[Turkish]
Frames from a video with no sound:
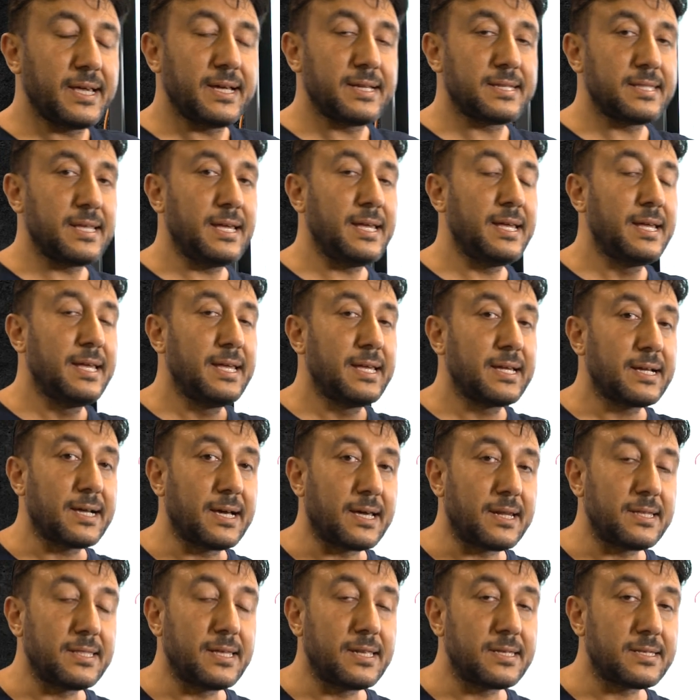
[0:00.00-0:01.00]
nerede?
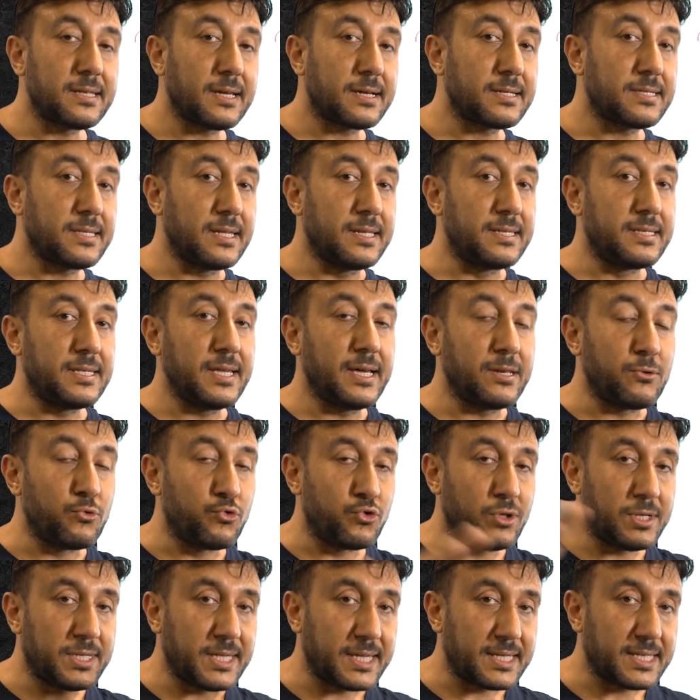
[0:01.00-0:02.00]
Karadeniz, Akdeniz yani
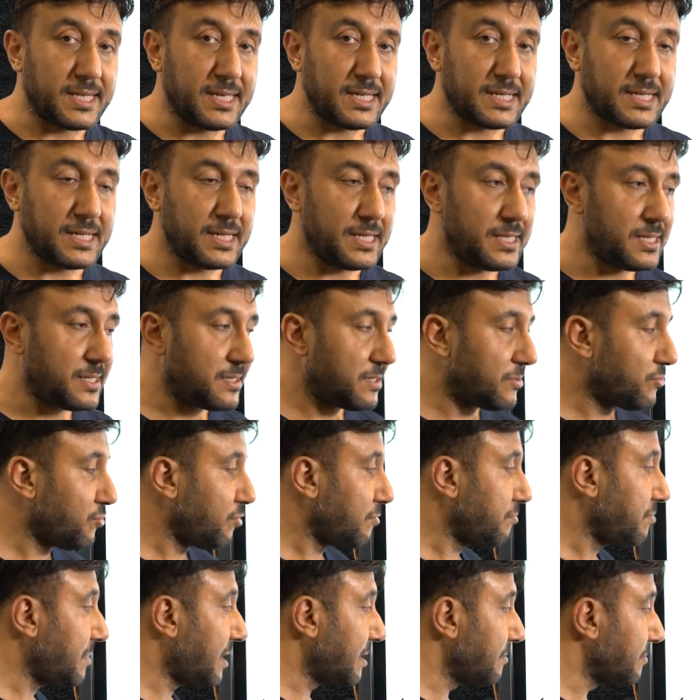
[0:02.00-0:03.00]
80'in kıyılarında
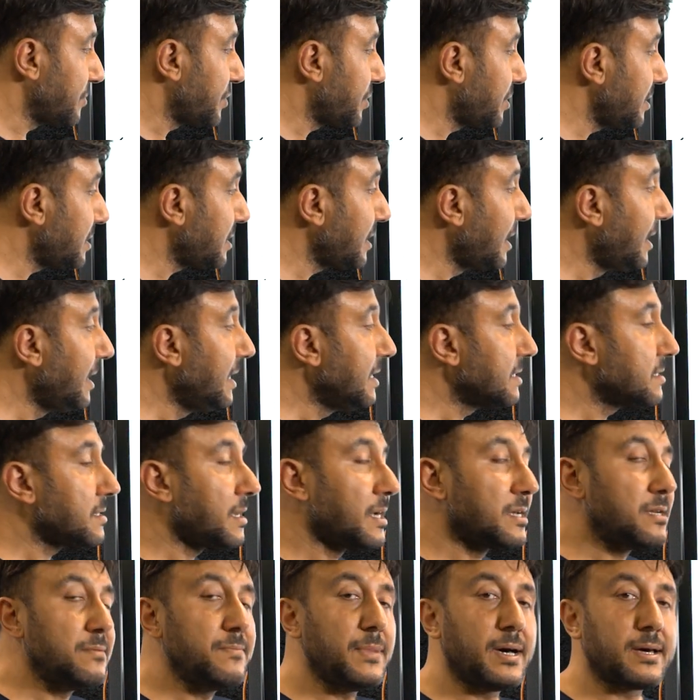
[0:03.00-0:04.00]
toplanmıştır.
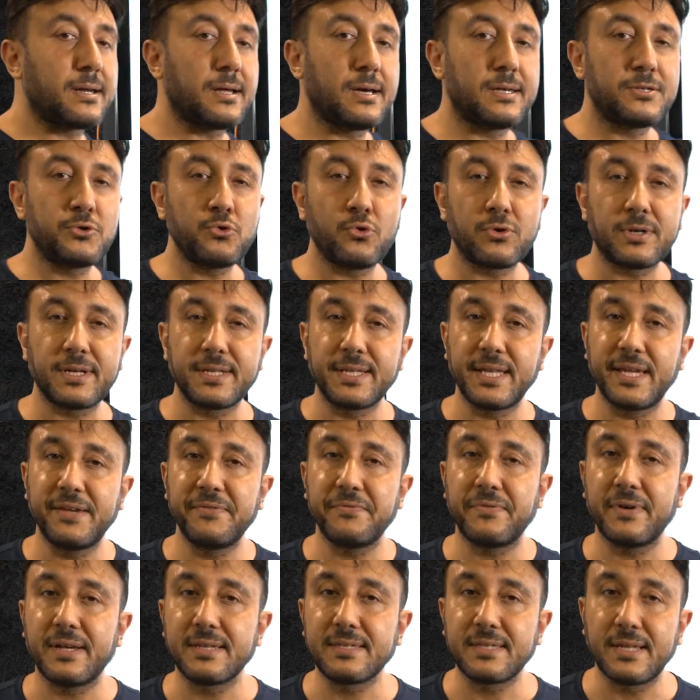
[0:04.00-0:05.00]
Tarım arazi oranı
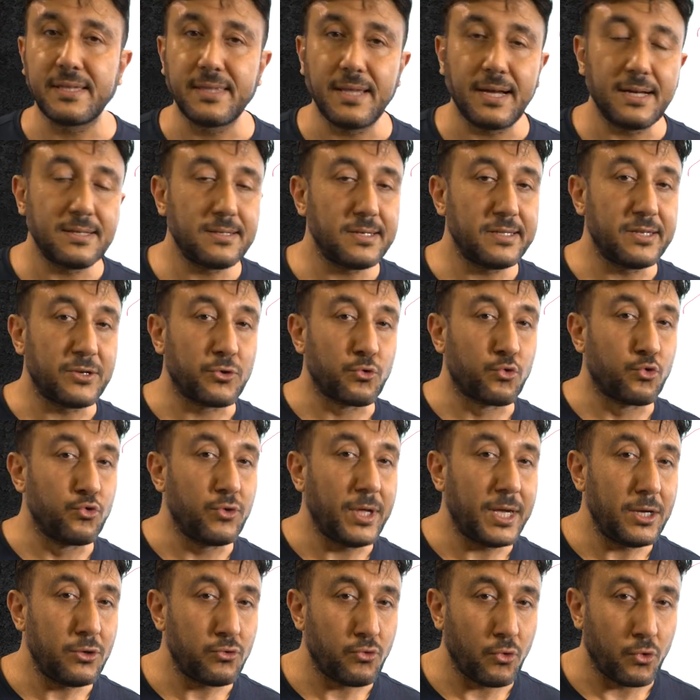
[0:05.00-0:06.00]
en fazla nerededir?
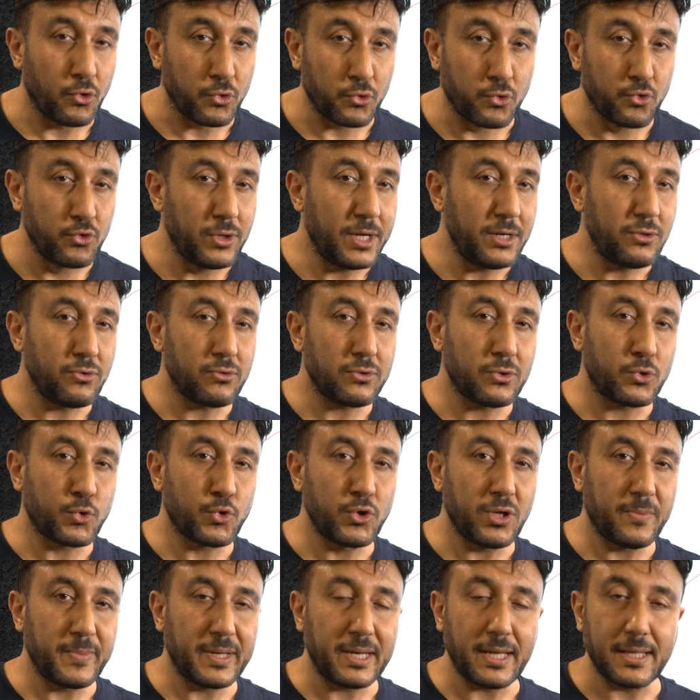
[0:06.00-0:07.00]
Güneydoğu. Güneydoğu'da
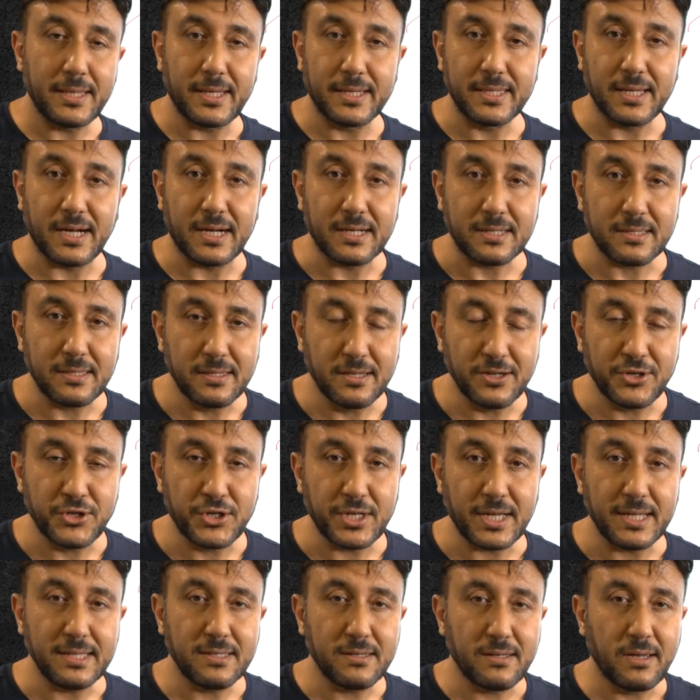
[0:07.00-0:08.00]
sulamalı alan
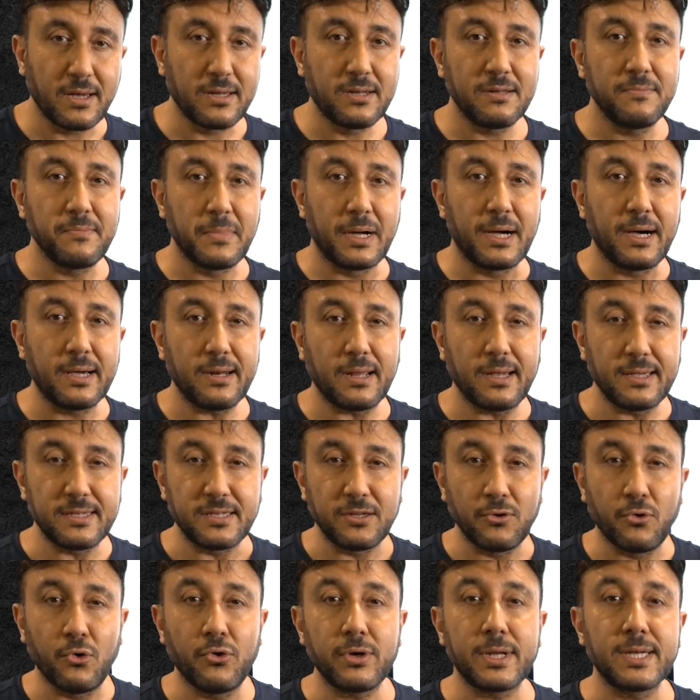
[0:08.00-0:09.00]
arttıkça tarım
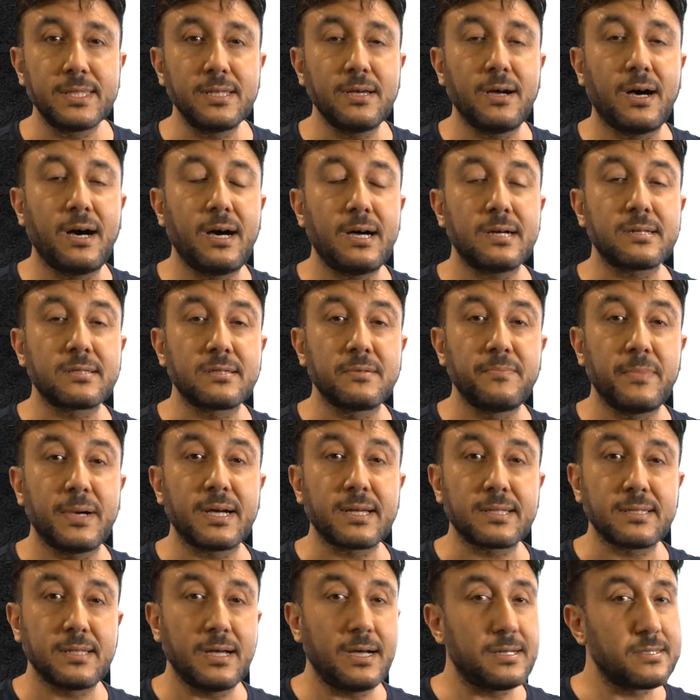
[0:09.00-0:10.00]
arazi oranı
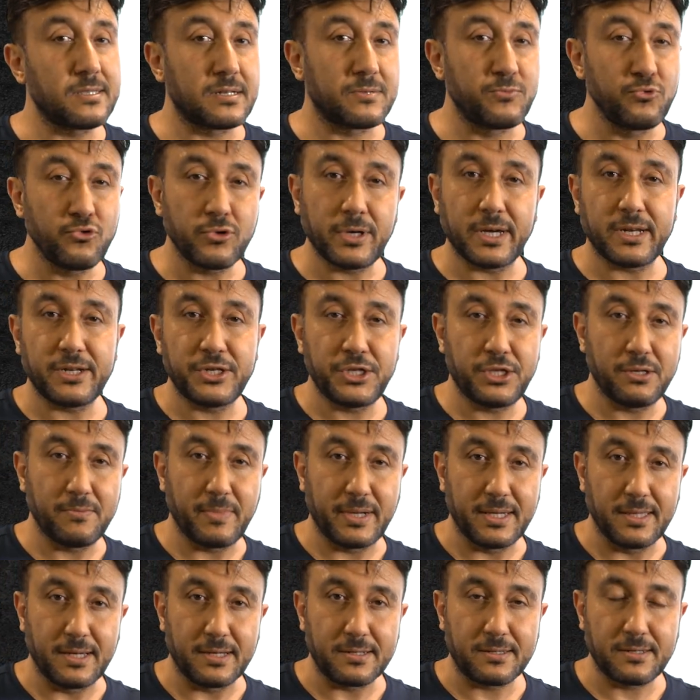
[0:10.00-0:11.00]
artmaktadır. Bunu
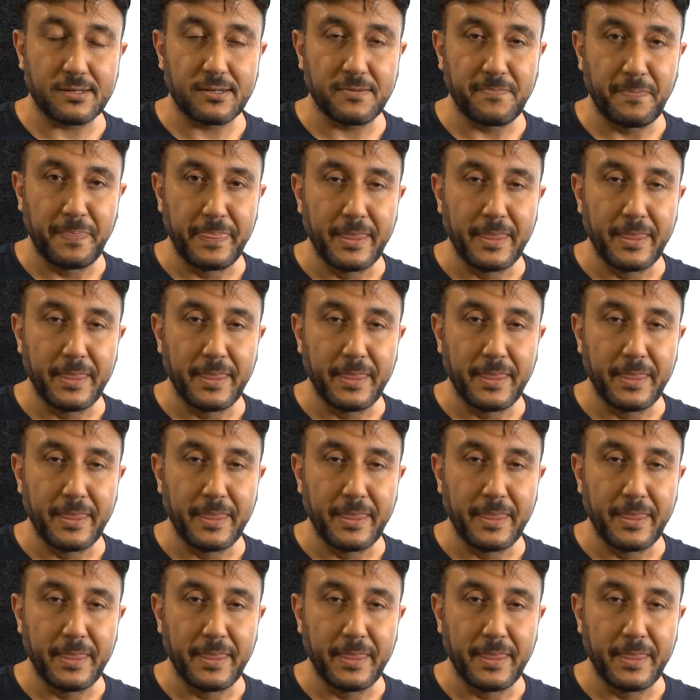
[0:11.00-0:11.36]
karıştırmayın artık.